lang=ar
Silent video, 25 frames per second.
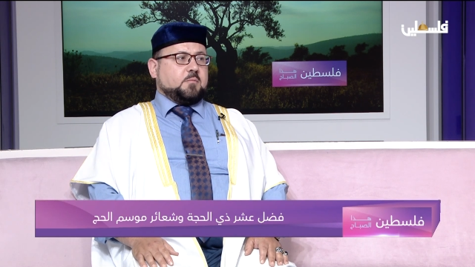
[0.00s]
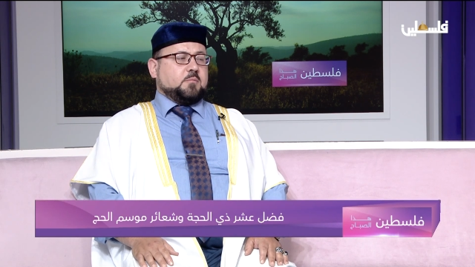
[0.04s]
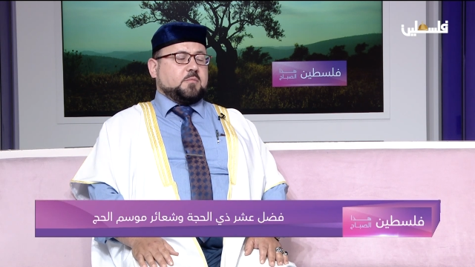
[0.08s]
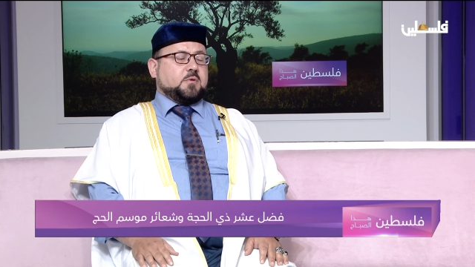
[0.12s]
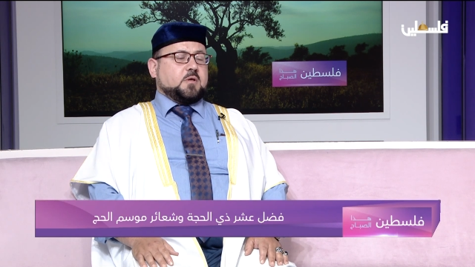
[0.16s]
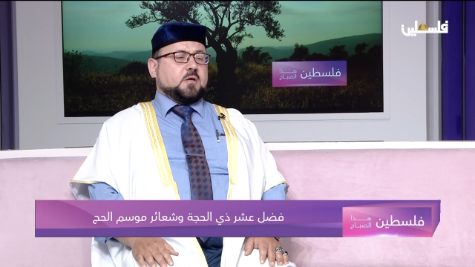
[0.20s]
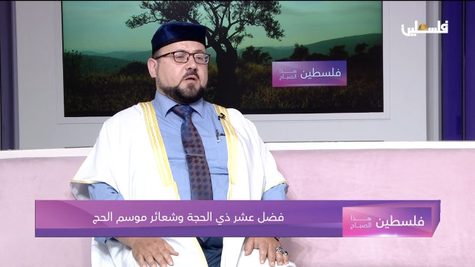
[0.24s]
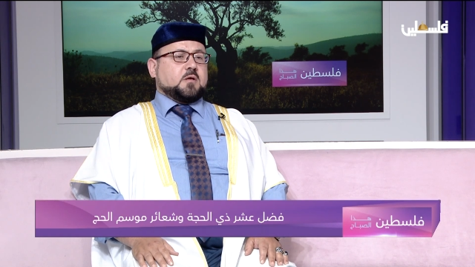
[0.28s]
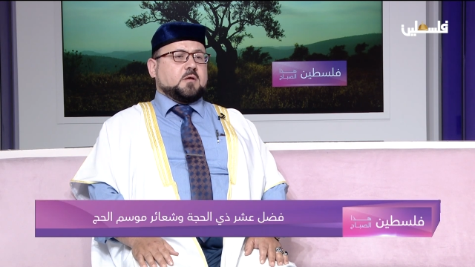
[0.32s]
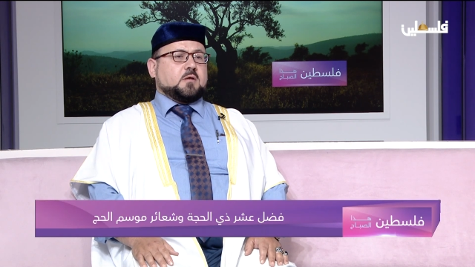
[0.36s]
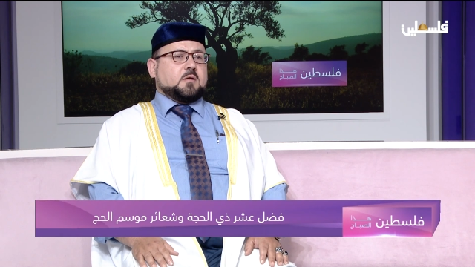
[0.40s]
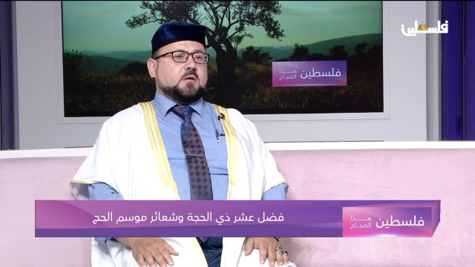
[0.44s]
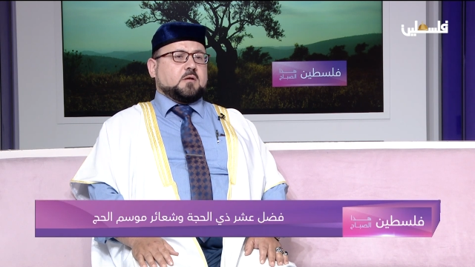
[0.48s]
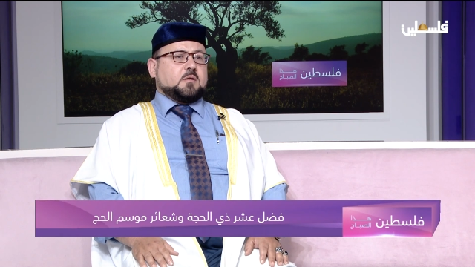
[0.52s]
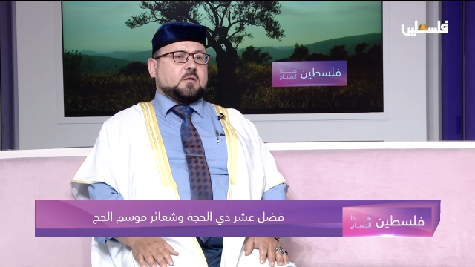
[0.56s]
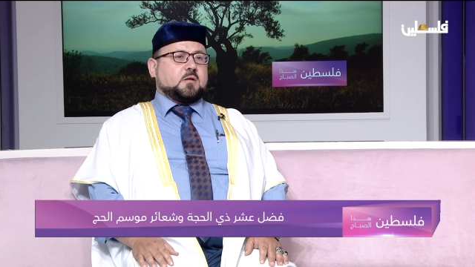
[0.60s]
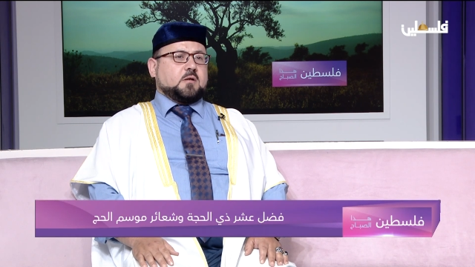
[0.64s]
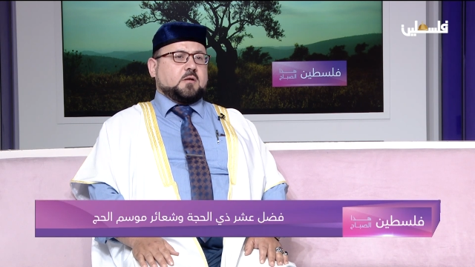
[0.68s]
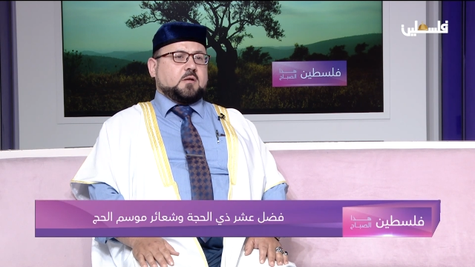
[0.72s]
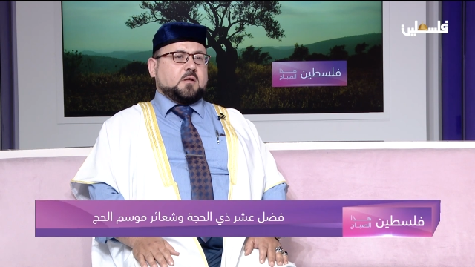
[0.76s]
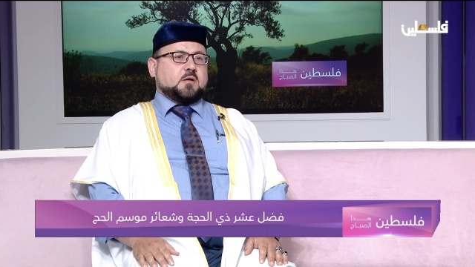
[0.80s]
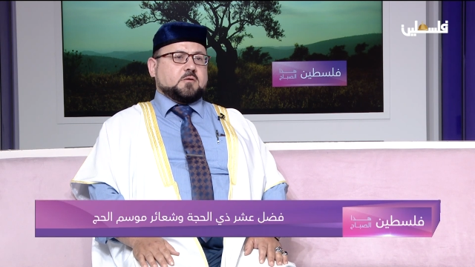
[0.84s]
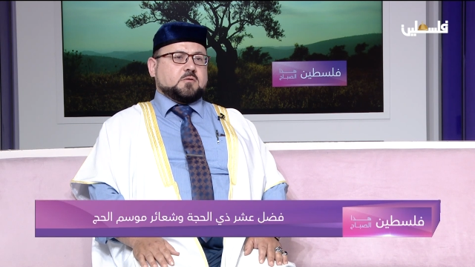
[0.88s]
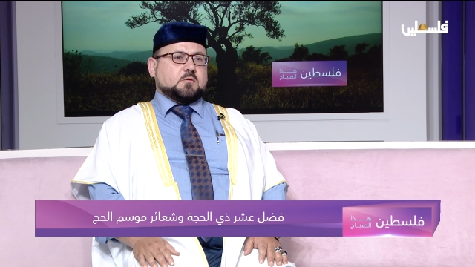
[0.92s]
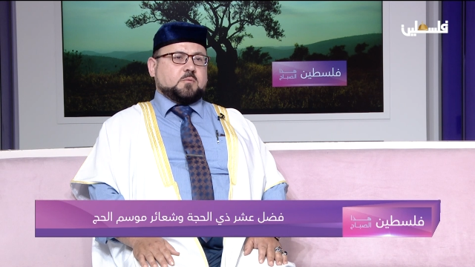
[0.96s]
ذكر
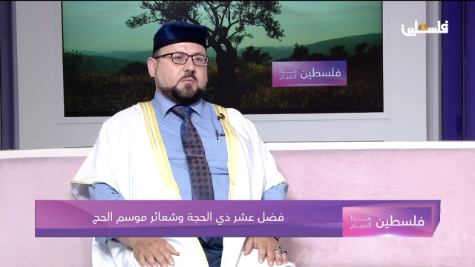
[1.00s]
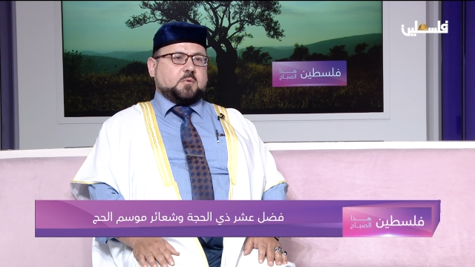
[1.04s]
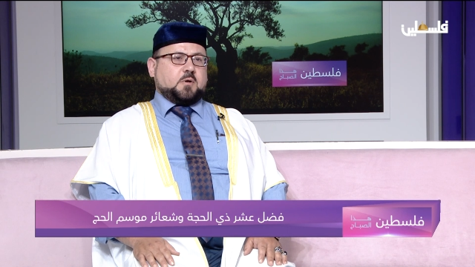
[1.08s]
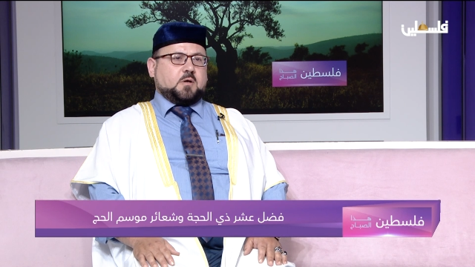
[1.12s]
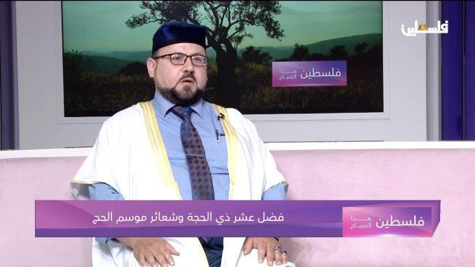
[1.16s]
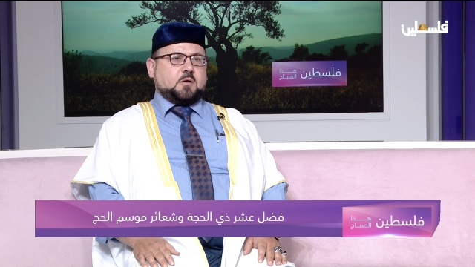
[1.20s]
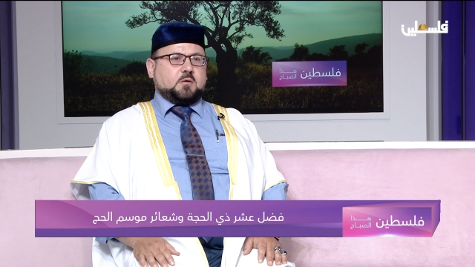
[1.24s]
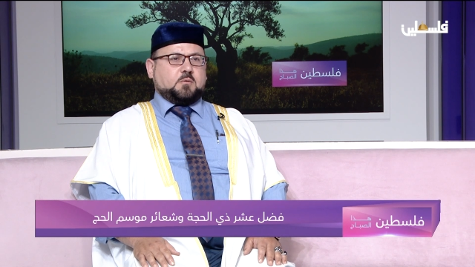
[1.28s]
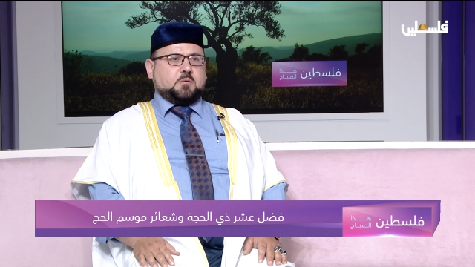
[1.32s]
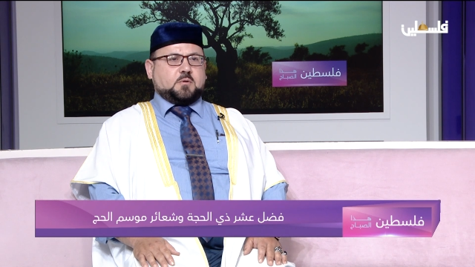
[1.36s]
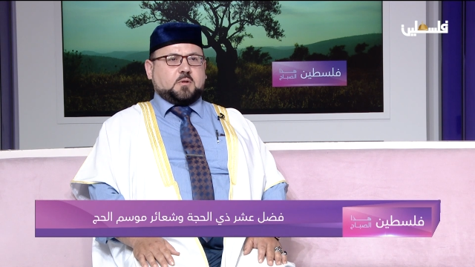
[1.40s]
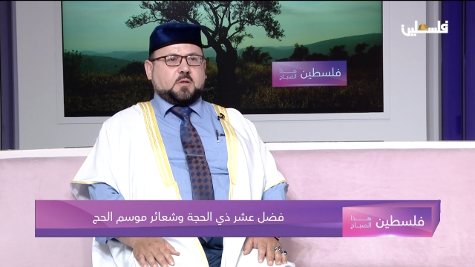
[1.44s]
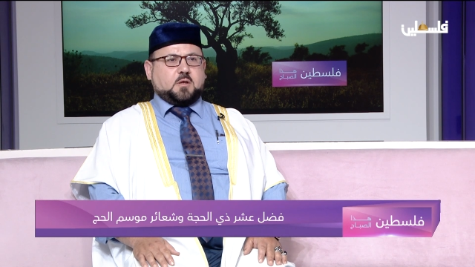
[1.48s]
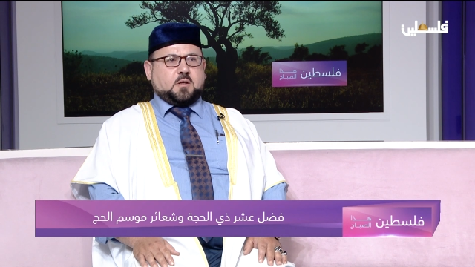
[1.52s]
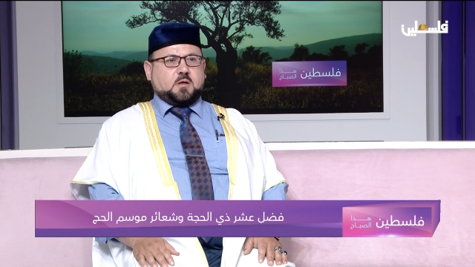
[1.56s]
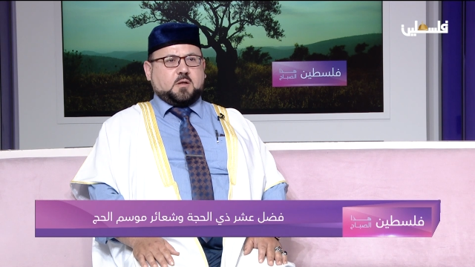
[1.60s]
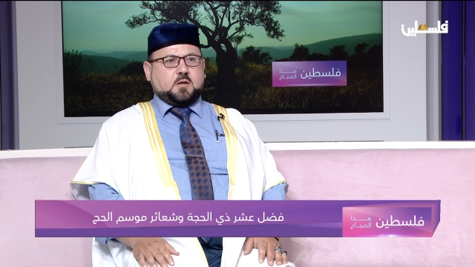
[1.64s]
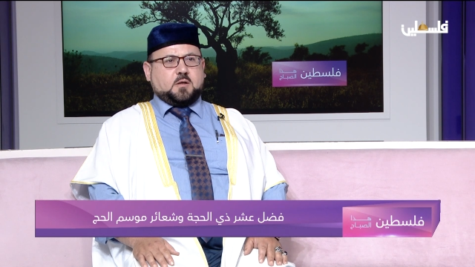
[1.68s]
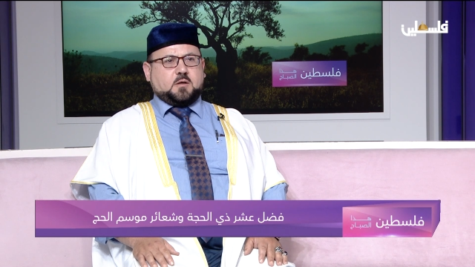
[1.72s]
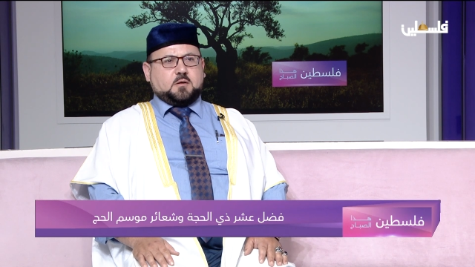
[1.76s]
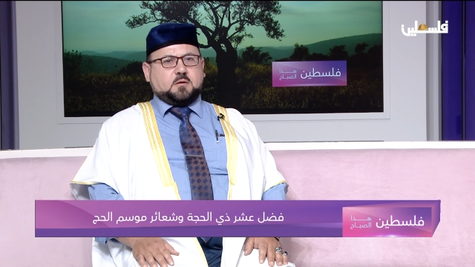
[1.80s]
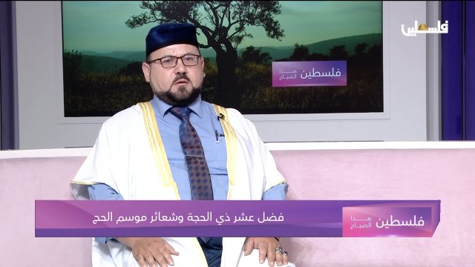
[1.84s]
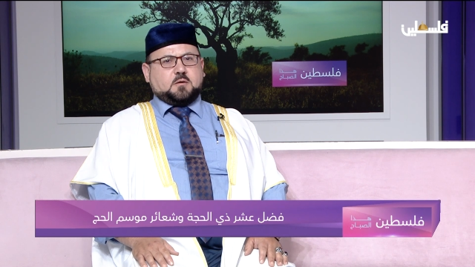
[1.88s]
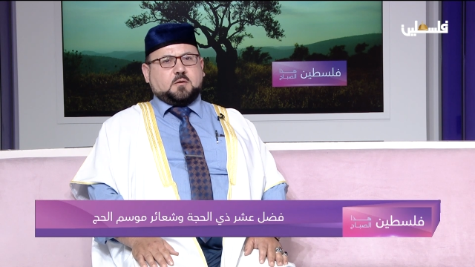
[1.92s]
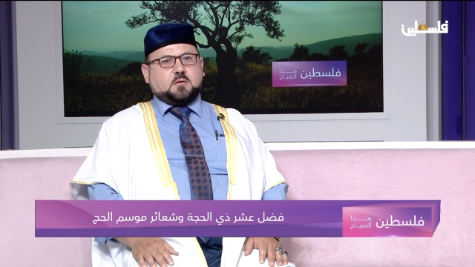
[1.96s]
لله سبحانه وتعالى